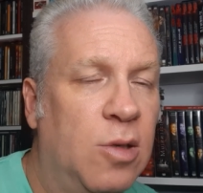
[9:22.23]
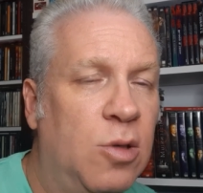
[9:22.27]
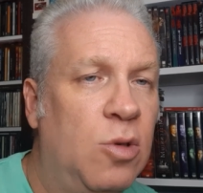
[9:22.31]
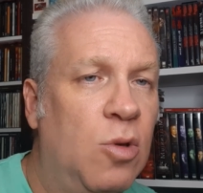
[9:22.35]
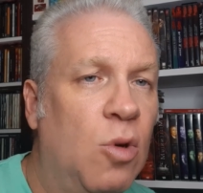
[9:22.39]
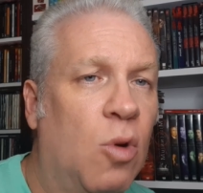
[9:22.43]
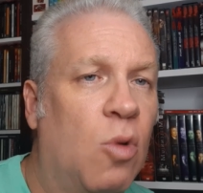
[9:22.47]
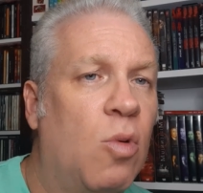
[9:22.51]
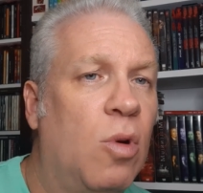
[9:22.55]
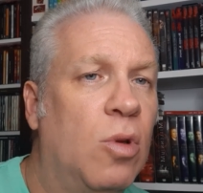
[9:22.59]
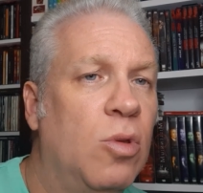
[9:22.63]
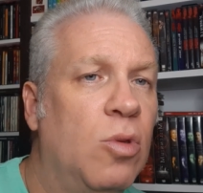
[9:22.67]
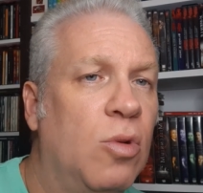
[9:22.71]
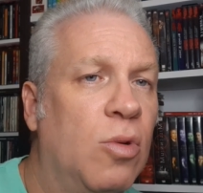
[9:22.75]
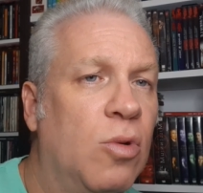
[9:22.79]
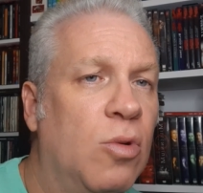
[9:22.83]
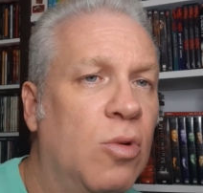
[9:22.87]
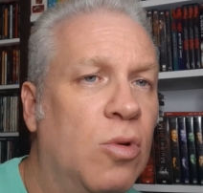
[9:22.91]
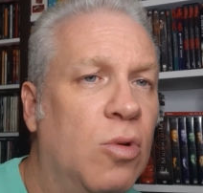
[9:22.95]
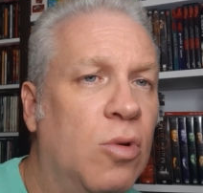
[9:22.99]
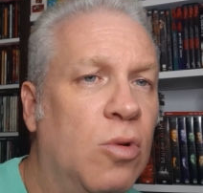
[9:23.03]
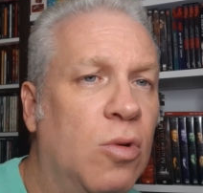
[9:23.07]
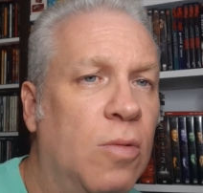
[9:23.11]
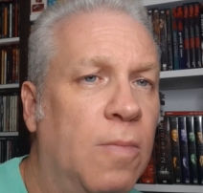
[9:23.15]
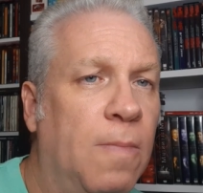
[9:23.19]
Yo
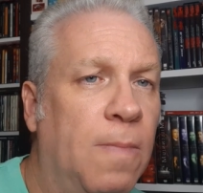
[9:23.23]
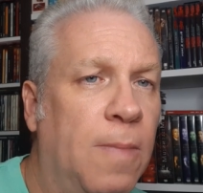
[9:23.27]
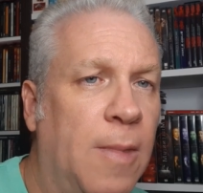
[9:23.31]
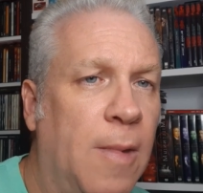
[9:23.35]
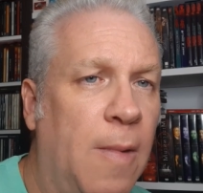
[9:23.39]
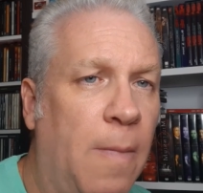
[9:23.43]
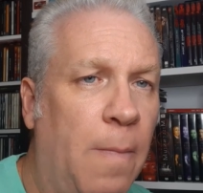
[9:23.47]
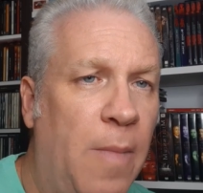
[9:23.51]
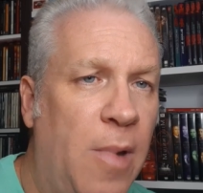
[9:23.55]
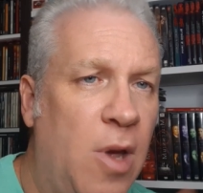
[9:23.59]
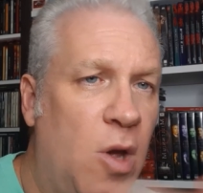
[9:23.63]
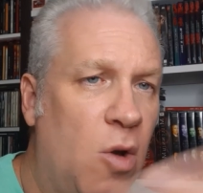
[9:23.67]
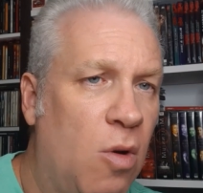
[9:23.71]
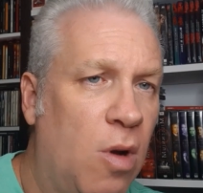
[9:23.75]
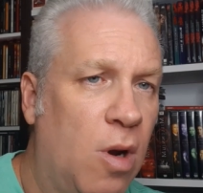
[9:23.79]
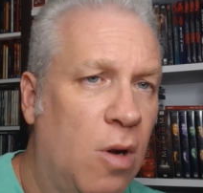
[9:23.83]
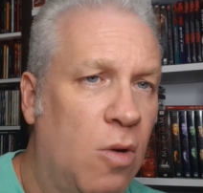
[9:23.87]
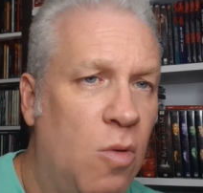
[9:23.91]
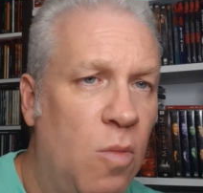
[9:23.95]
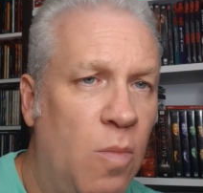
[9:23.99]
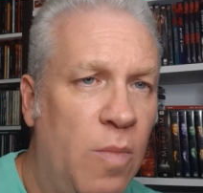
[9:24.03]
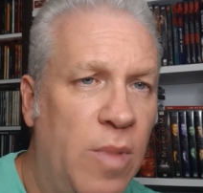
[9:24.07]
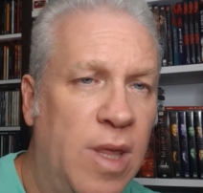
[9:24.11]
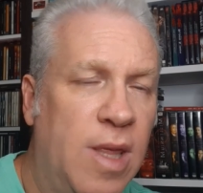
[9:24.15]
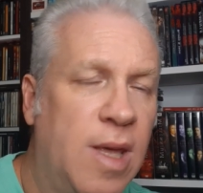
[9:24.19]
cuando veo
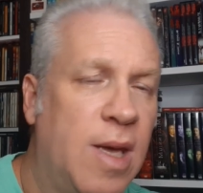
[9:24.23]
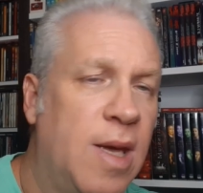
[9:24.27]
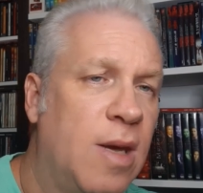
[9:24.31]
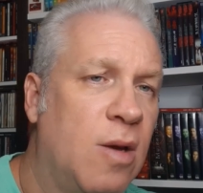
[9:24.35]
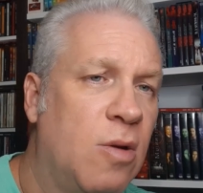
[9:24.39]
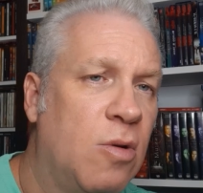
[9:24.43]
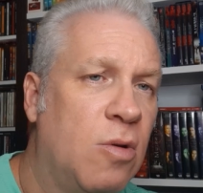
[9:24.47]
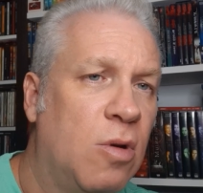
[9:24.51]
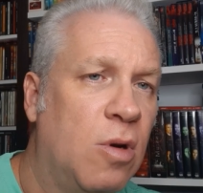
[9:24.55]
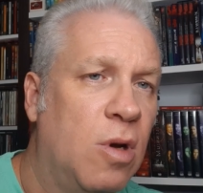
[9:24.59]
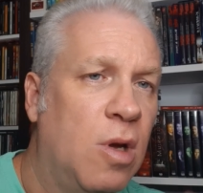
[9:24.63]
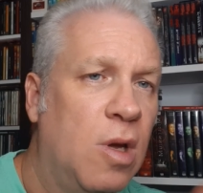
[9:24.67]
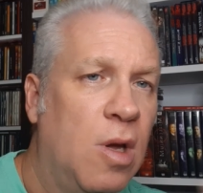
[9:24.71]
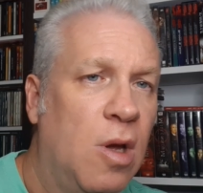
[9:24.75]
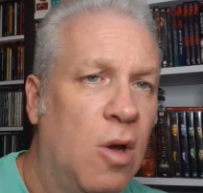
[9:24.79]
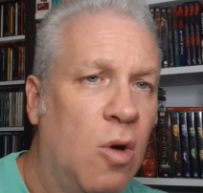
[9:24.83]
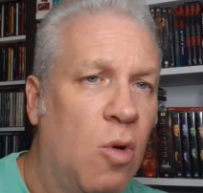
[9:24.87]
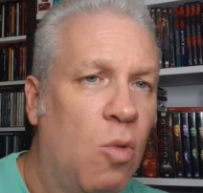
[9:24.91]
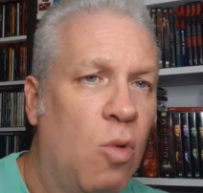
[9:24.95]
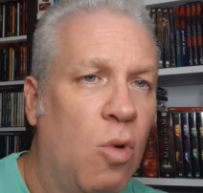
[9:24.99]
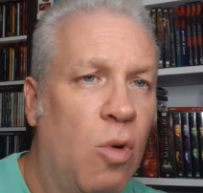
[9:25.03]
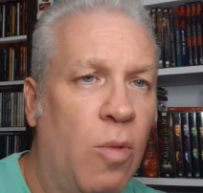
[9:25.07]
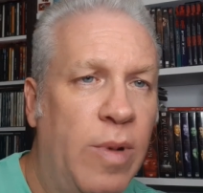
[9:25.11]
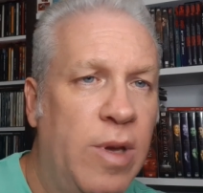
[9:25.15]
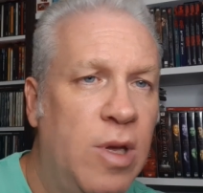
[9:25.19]
algún video
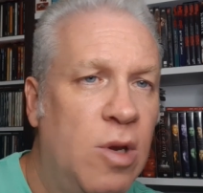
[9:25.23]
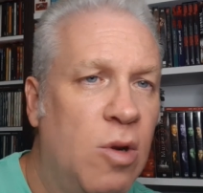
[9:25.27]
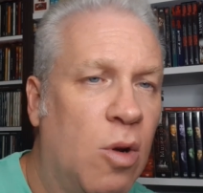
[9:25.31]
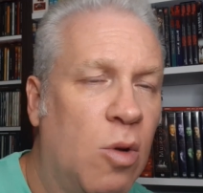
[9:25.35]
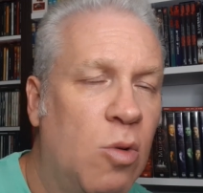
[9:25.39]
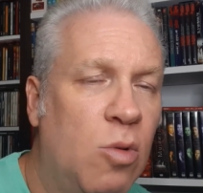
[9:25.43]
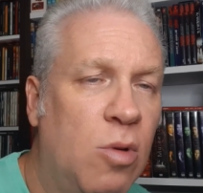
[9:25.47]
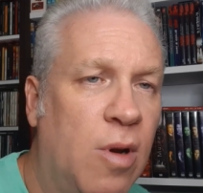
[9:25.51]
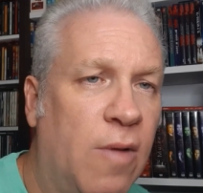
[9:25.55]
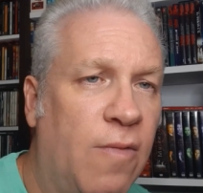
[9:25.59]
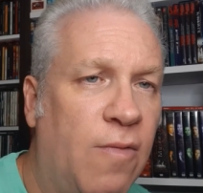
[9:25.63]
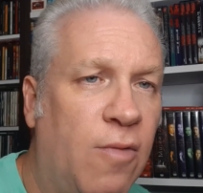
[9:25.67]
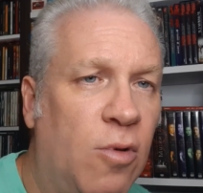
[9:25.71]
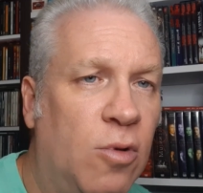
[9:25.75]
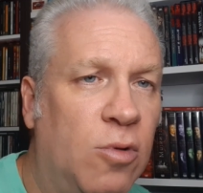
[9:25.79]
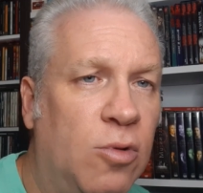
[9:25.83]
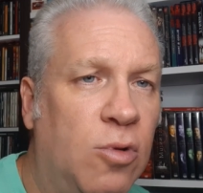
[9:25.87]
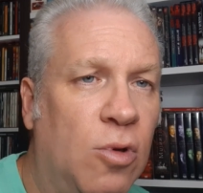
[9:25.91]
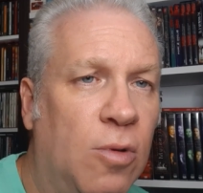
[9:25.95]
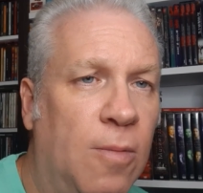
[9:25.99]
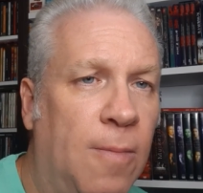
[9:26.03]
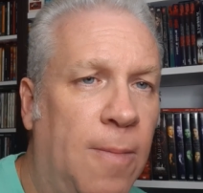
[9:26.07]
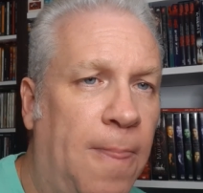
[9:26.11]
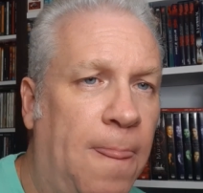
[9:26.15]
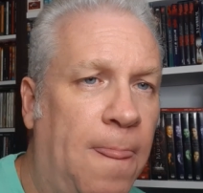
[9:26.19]
o miro algunas
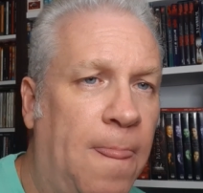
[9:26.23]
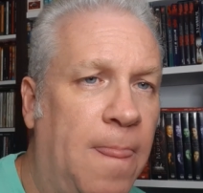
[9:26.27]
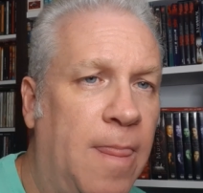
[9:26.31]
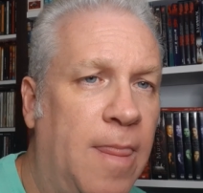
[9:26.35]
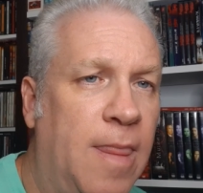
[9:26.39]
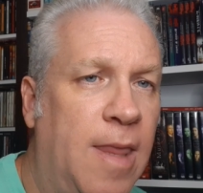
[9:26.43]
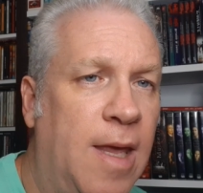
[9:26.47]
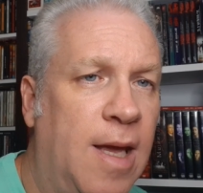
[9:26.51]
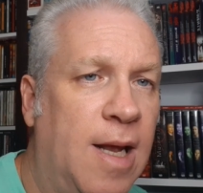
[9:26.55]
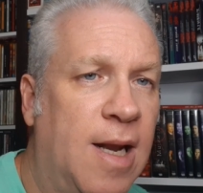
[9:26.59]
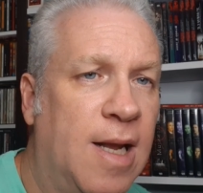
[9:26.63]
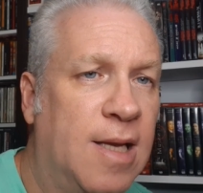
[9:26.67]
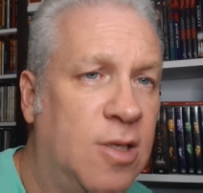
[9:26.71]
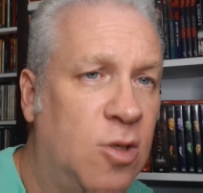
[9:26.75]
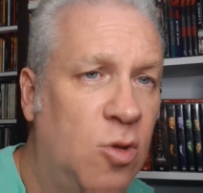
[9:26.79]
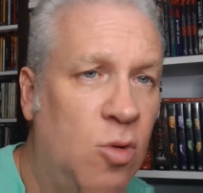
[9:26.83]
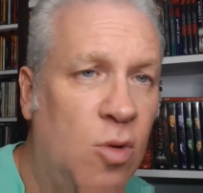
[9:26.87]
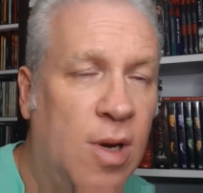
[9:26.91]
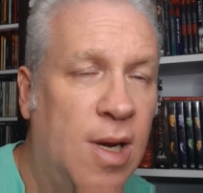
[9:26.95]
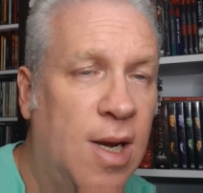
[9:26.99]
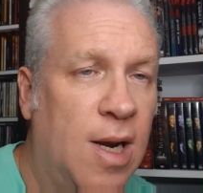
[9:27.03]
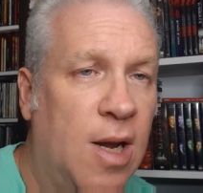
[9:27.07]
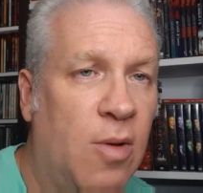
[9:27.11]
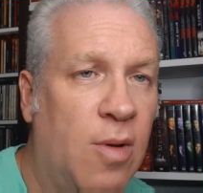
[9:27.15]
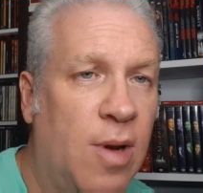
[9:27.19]
fotos de la
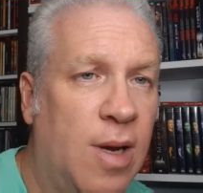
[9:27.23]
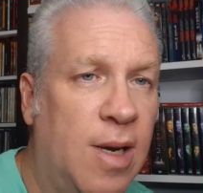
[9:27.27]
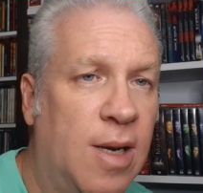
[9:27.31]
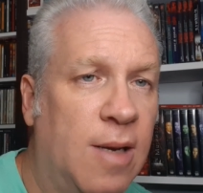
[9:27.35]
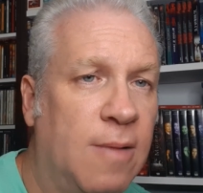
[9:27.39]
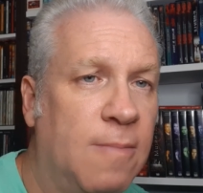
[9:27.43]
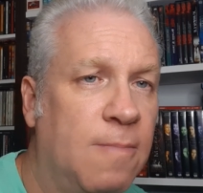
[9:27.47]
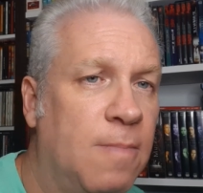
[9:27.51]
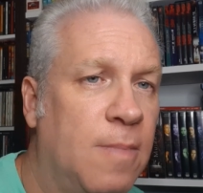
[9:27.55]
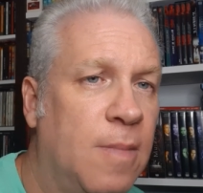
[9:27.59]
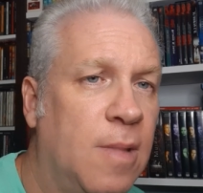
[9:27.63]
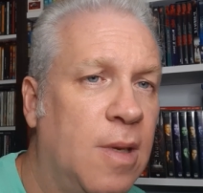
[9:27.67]
ciudad de La Habana,